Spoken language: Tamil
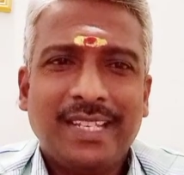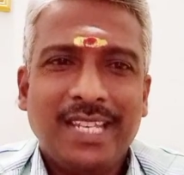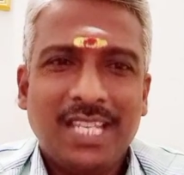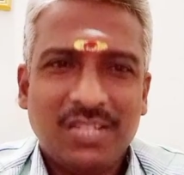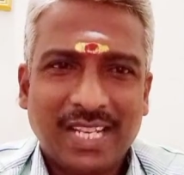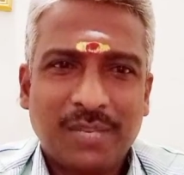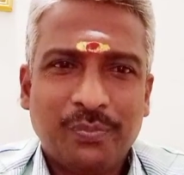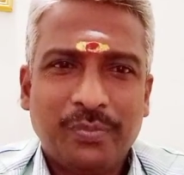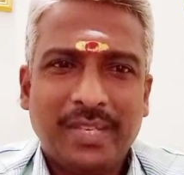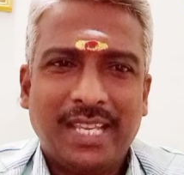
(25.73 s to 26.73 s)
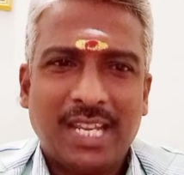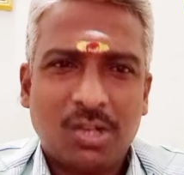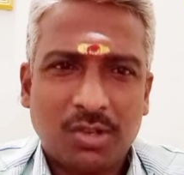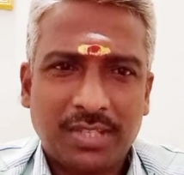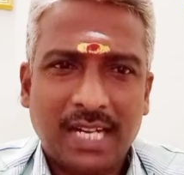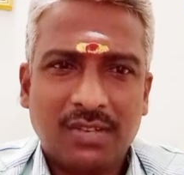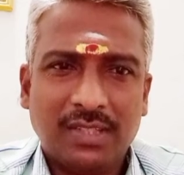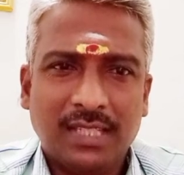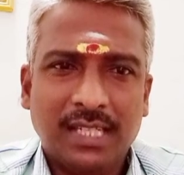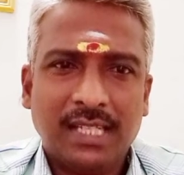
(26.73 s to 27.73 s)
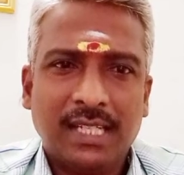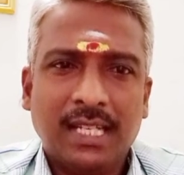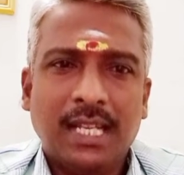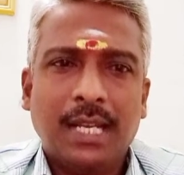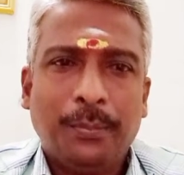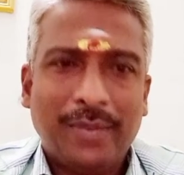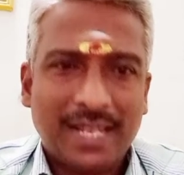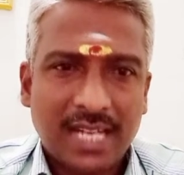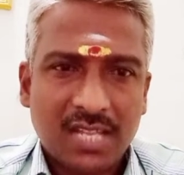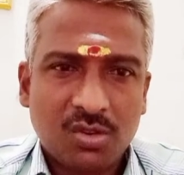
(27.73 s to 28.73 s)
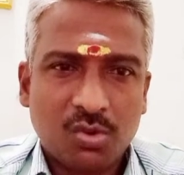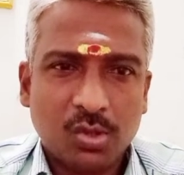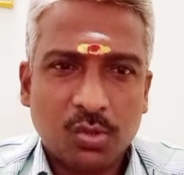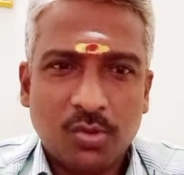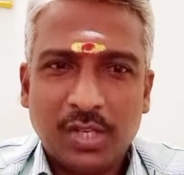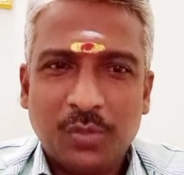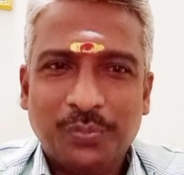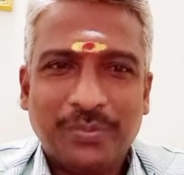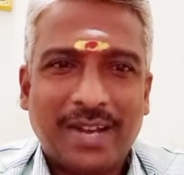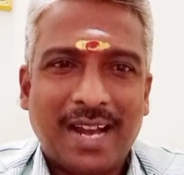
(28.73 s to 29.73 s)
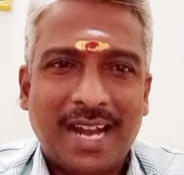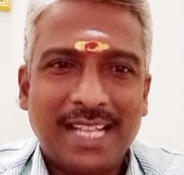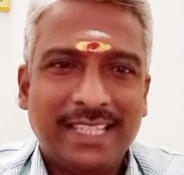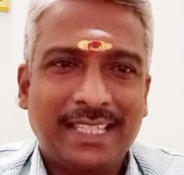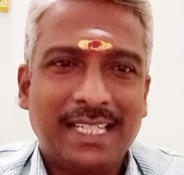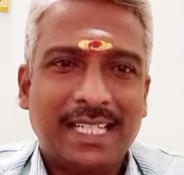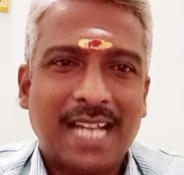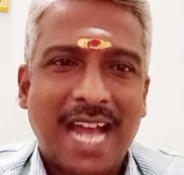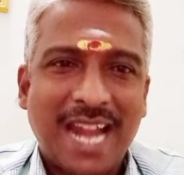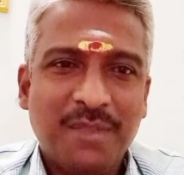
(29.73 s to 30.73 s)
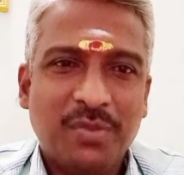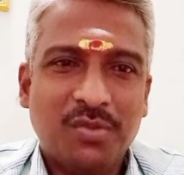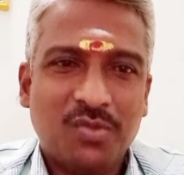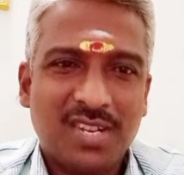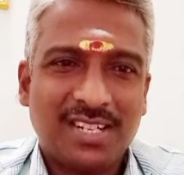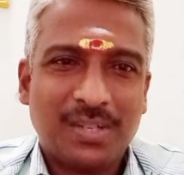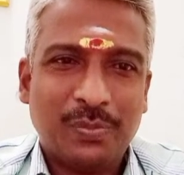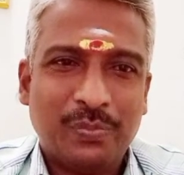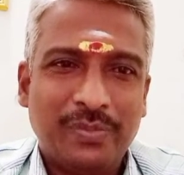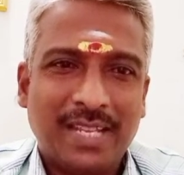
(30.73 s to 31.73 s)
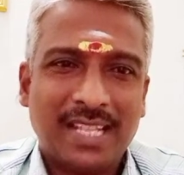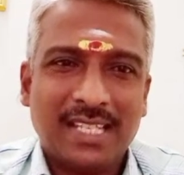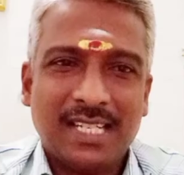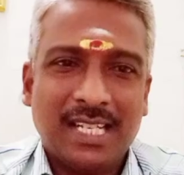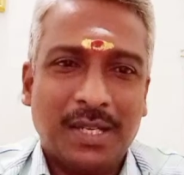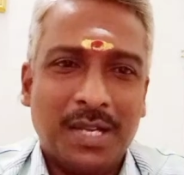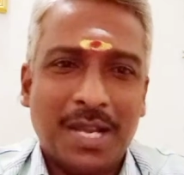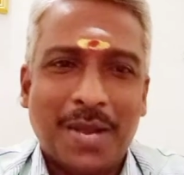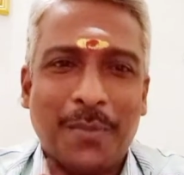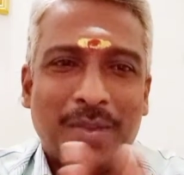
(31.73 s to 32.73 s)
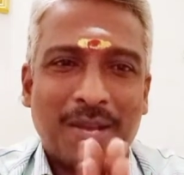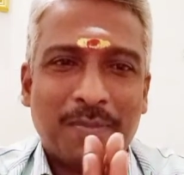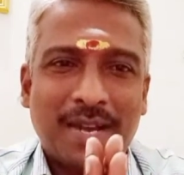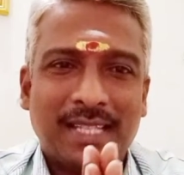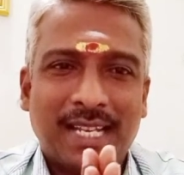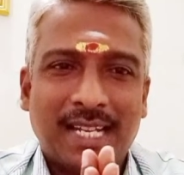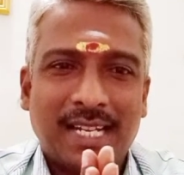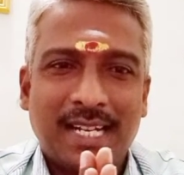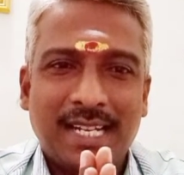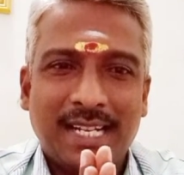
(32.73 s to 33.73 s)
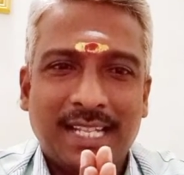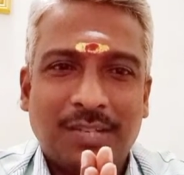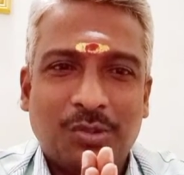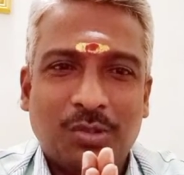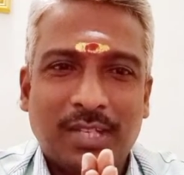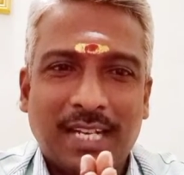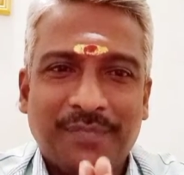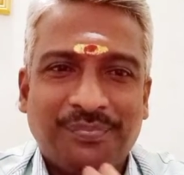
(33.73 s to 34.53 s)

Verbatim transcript: இது வரைக்கும் என்னோடய சேனலுக்கு வந்து பேராதரவு கொடுத்து கொண்டிருக்கும் அனைத்து அன்பு உள்ளங்களுக்கும் எனது மனம்பார்ந்த நன்றிகளை தெரிவித்துக் கொள்கிறேன்